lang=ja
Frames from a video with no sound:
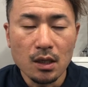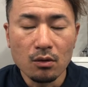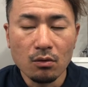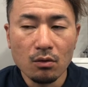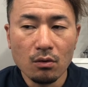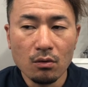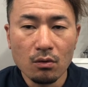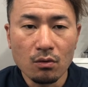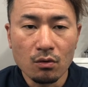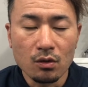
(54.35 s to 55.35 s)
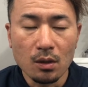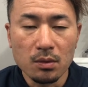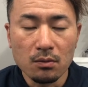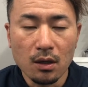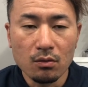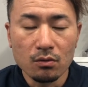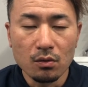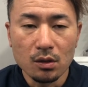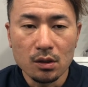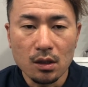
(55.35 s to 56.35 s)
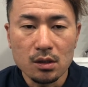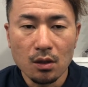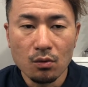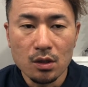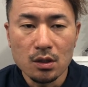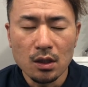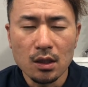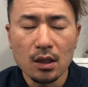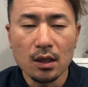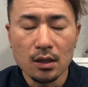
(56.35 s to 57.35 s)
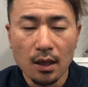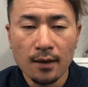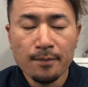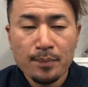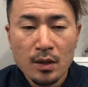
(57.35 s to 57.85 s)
この度は本当にたくさん応援していただいて、